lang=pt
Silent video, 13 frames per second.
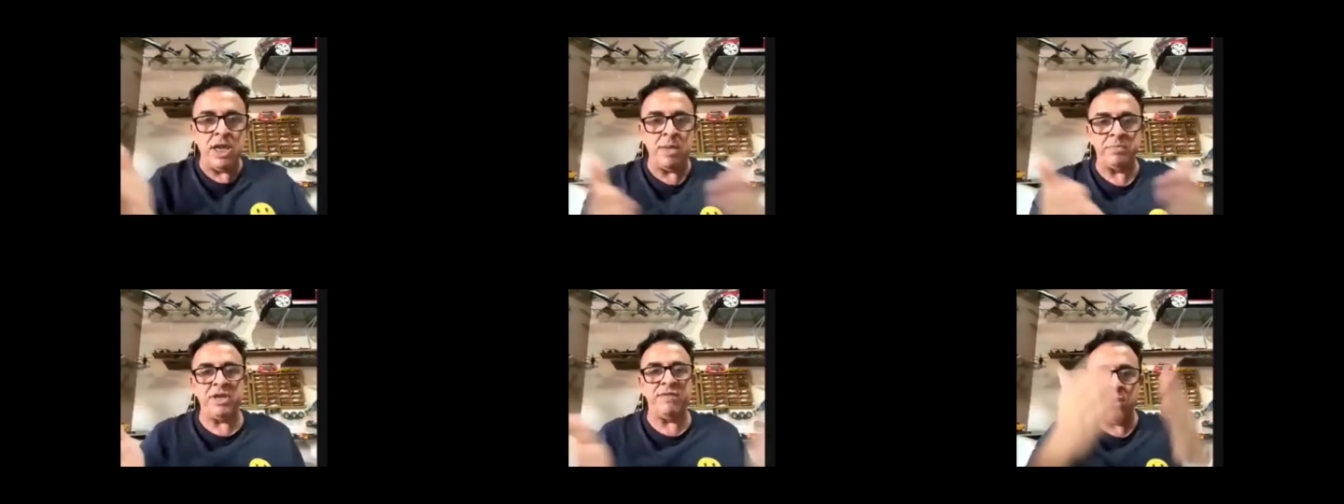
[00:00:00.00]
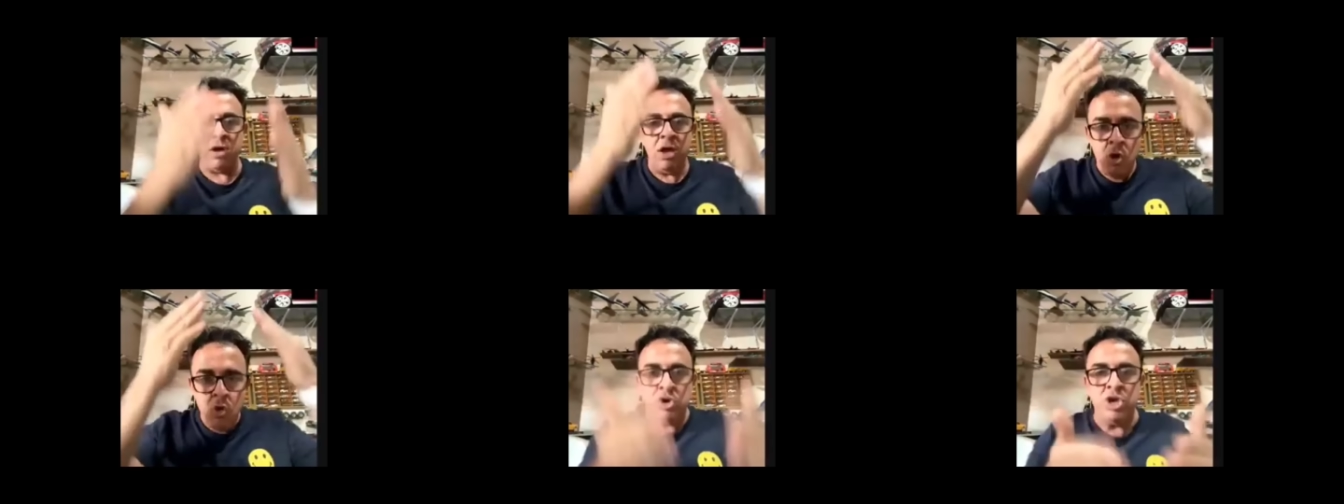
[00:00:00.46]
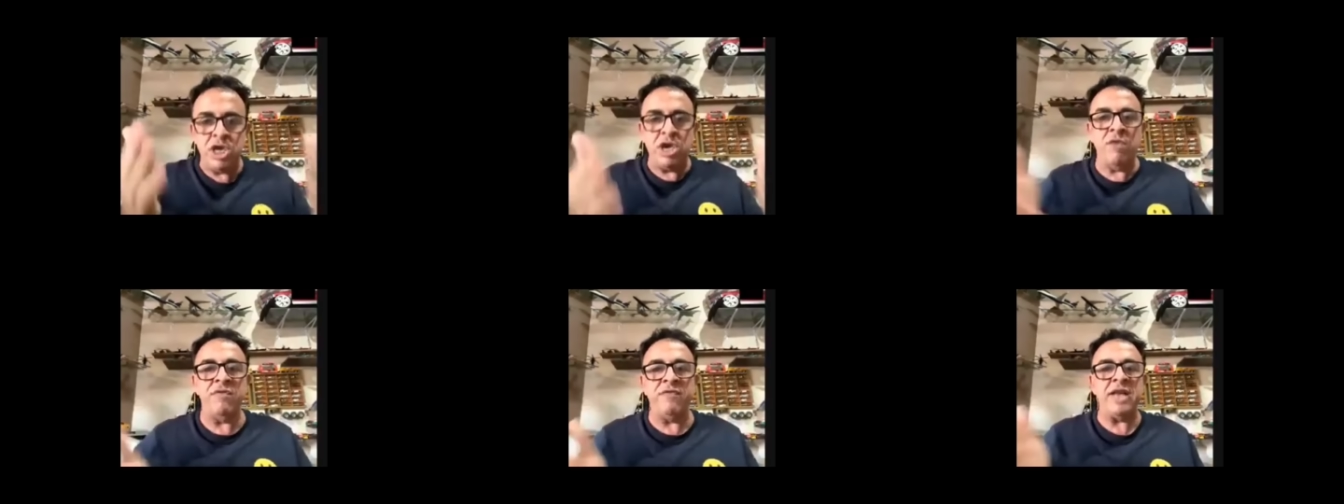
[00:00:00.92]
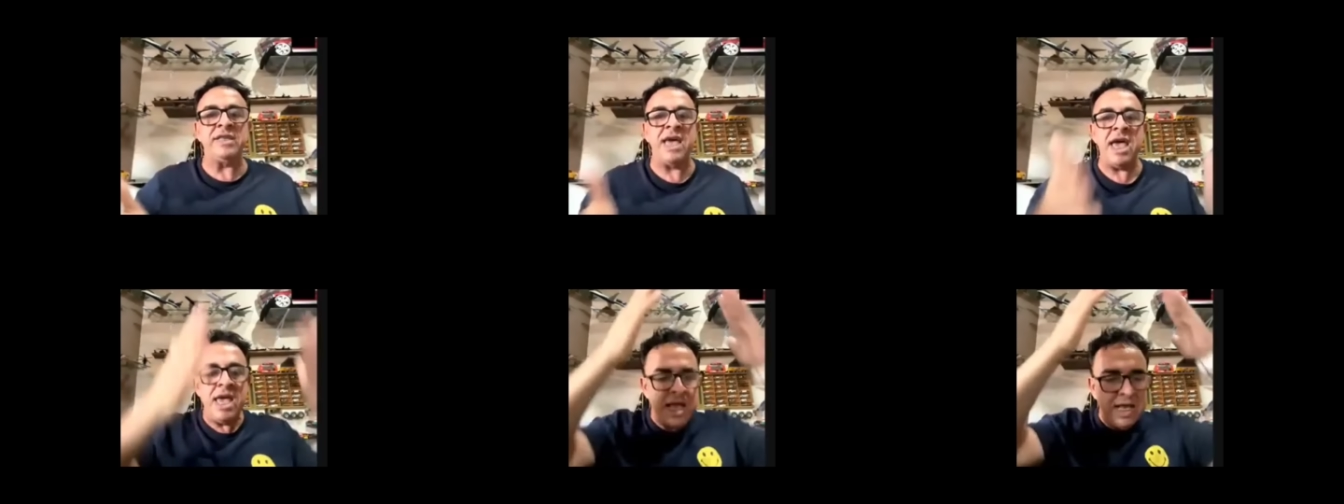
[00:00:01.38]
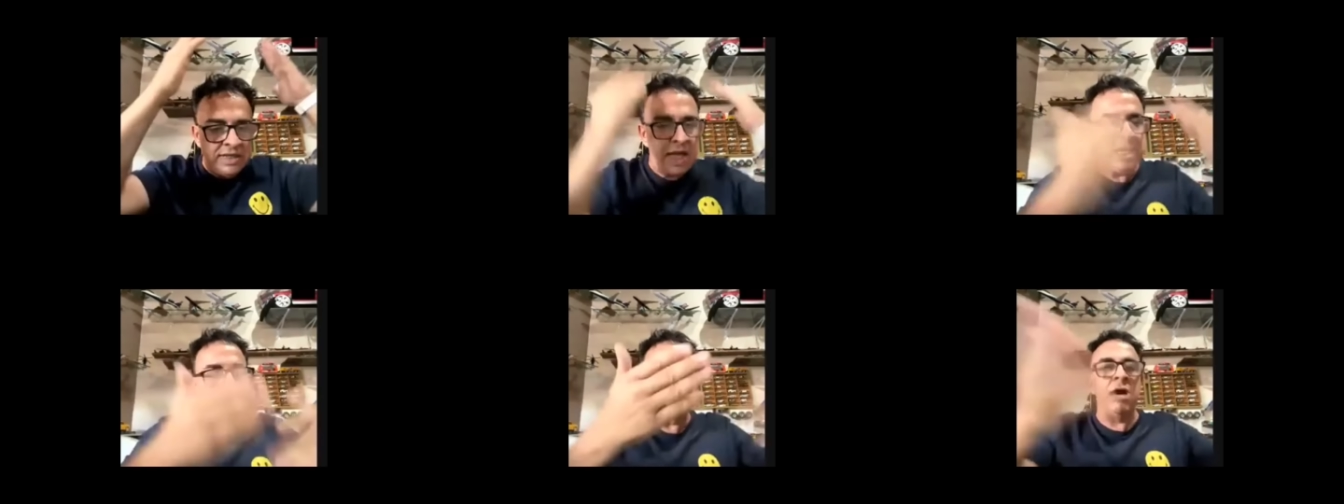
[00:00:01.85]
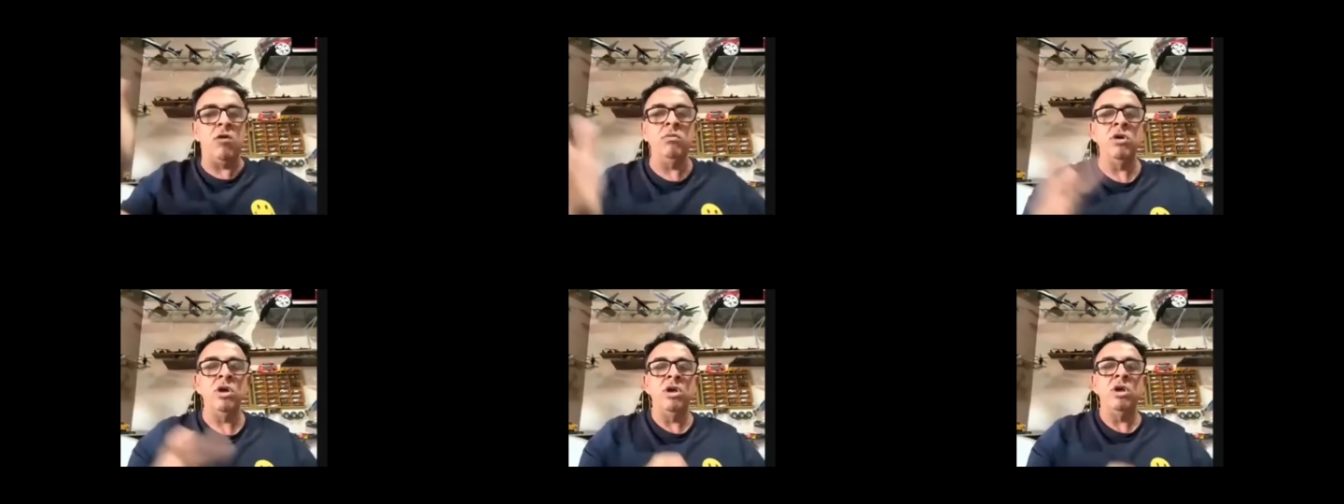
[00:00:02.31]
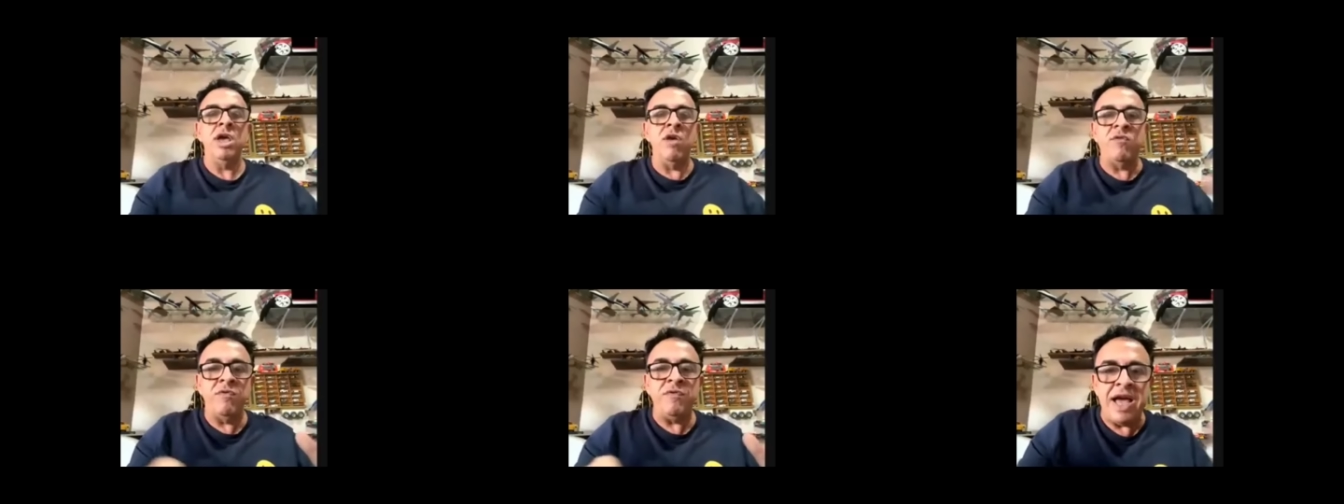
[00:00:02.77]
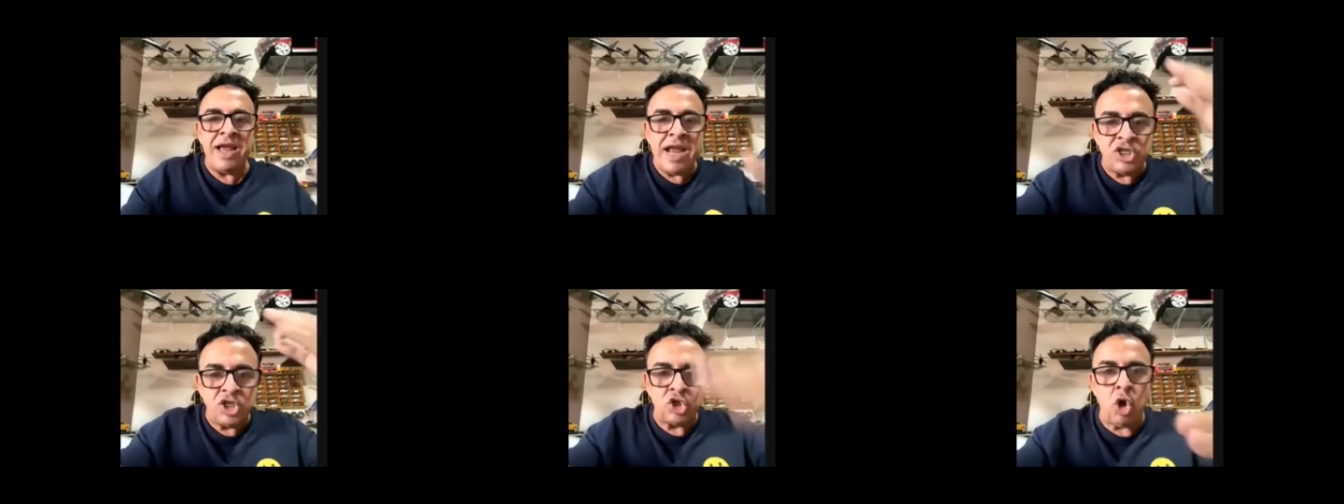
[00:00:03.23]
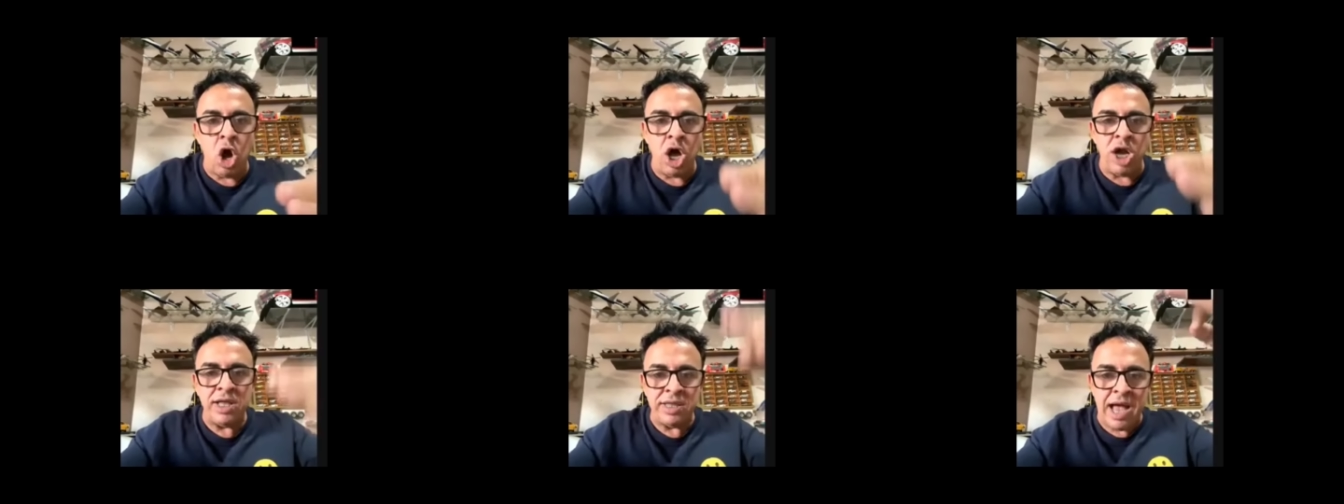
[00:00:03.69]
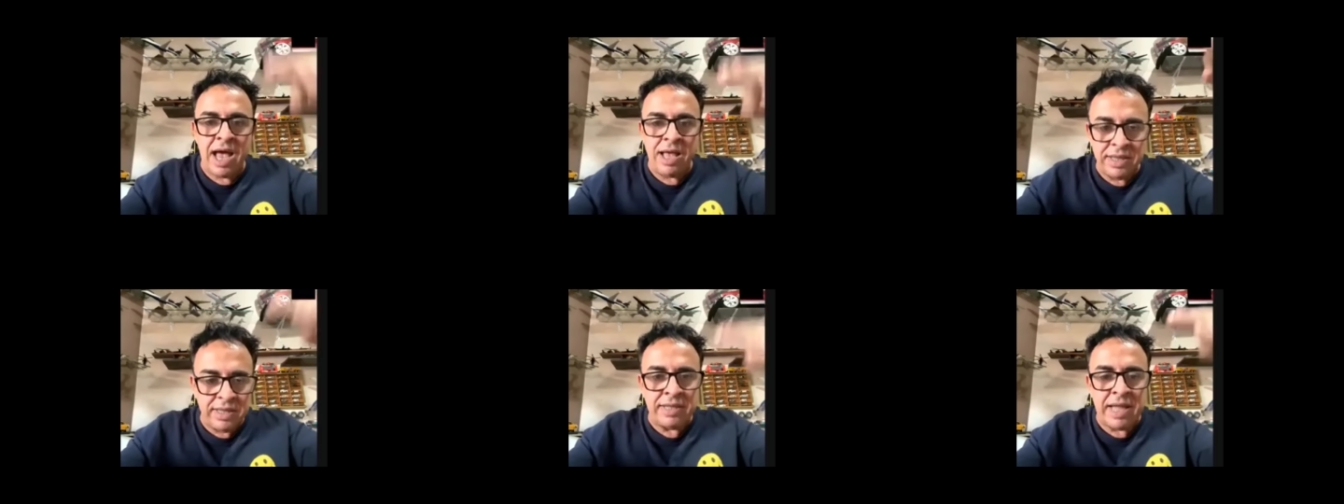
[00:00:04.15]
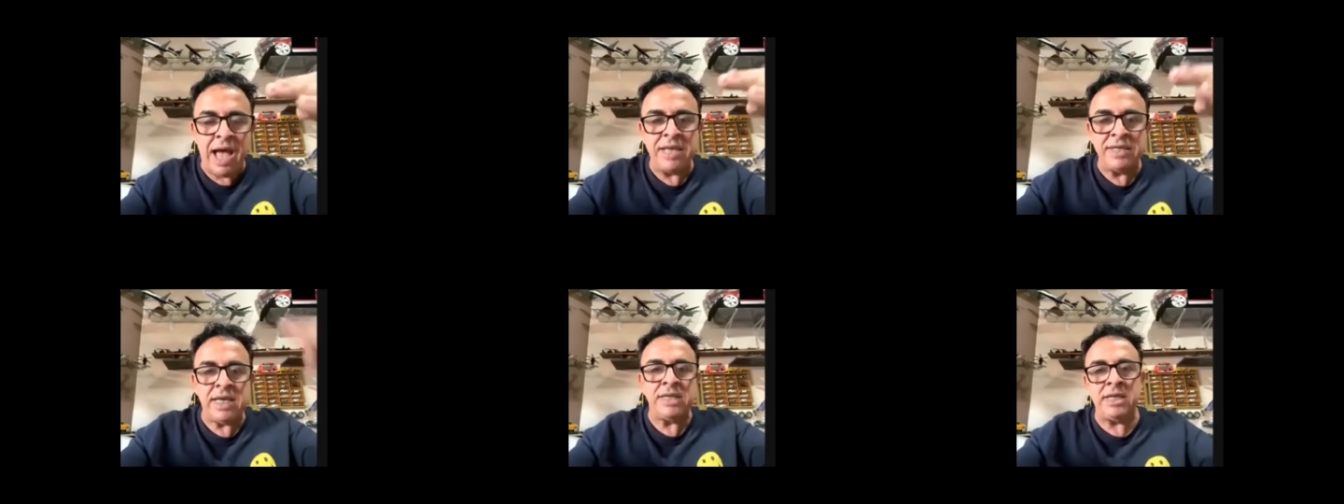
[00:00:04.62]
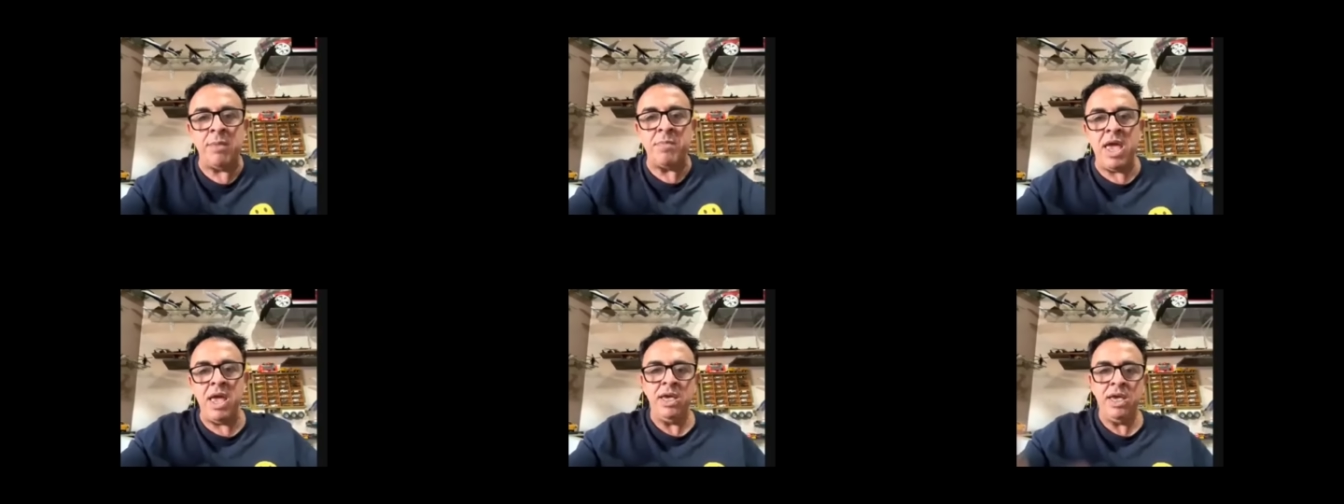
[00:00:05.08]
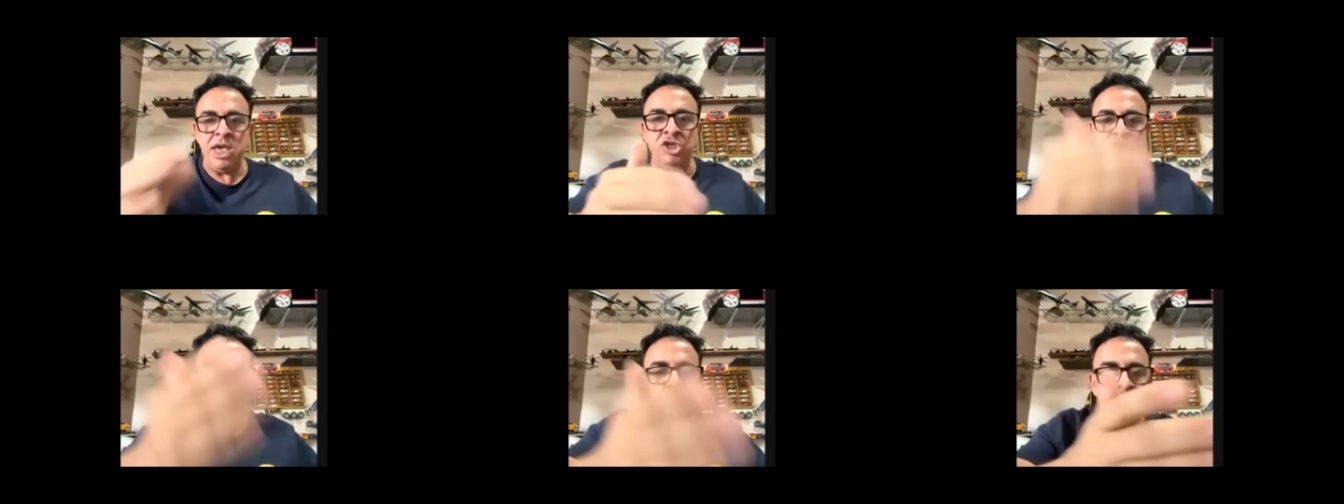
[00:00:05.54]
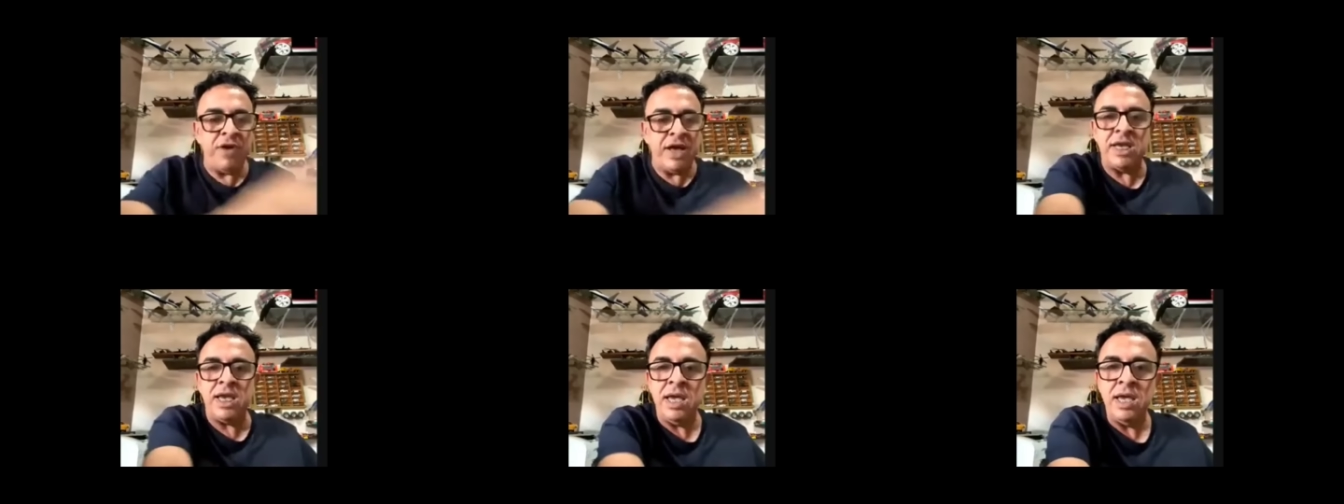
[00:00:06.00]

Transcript: aí para você ver o que, que eu vou fazer. Se eles não eu vou ficar na história da, da CCB. Isso eu vou fazer.